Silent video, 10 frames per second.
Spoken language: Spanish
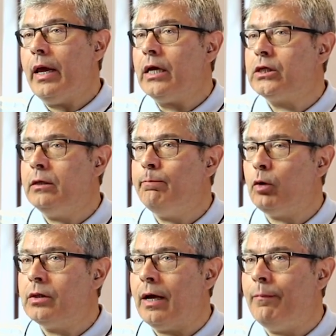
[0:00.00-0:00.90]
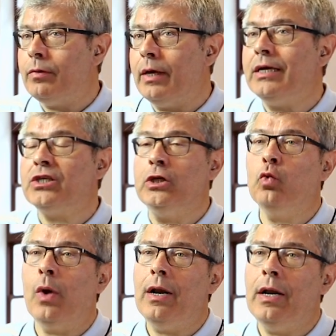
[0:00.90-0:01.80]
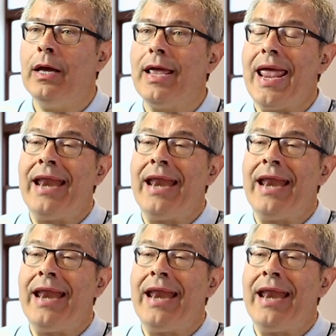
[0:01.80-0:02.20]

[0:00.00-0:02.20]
es importante situarla